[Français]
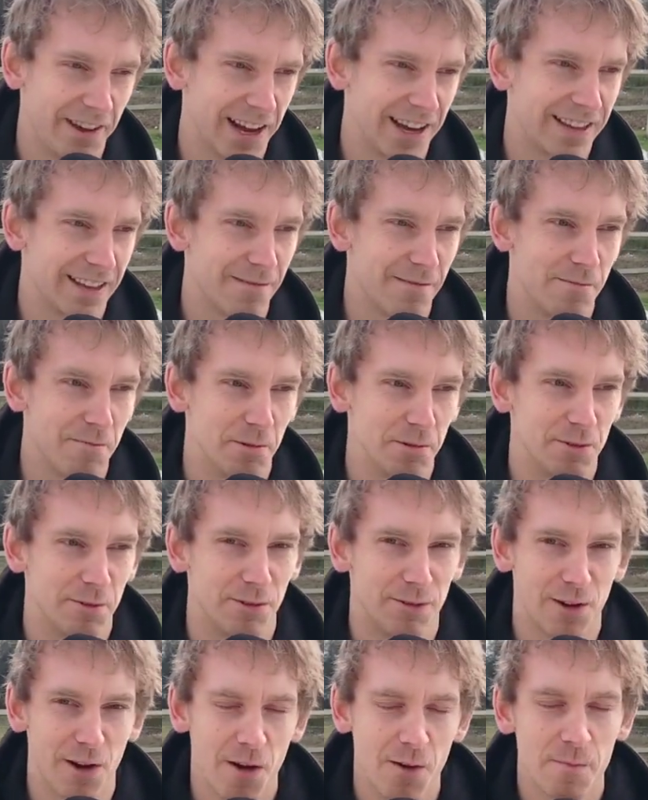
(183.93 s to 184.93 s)
véritablement du
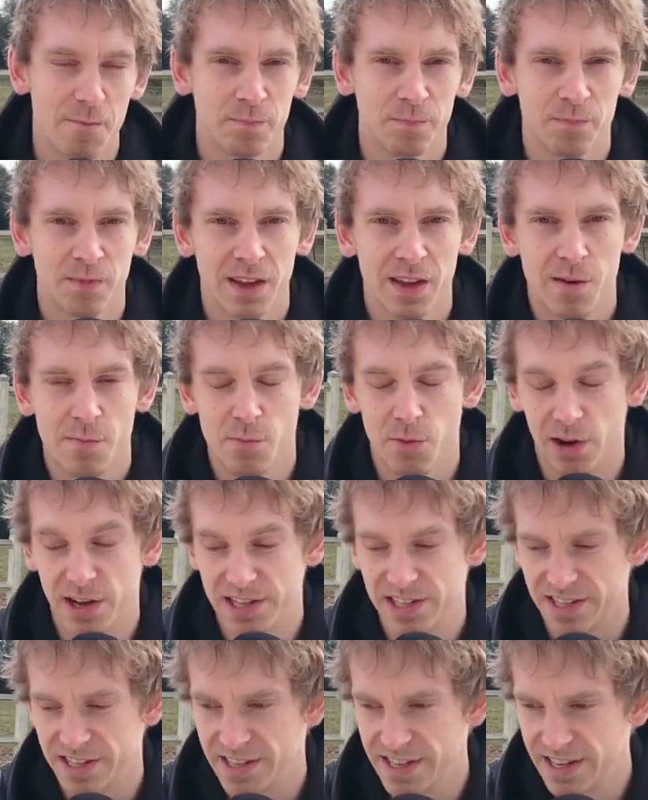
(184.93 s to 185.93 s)
flanc, pour
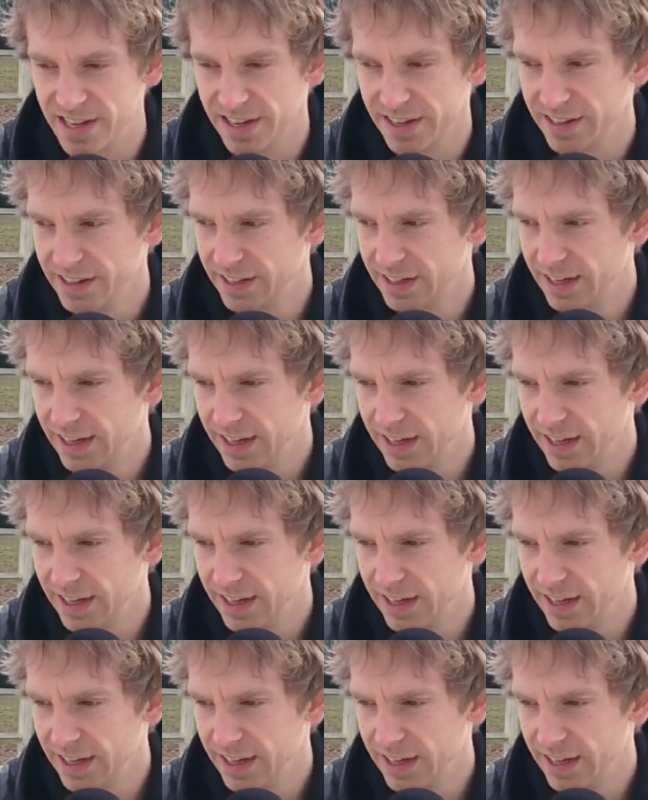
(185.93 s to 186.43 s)
ainsi dire.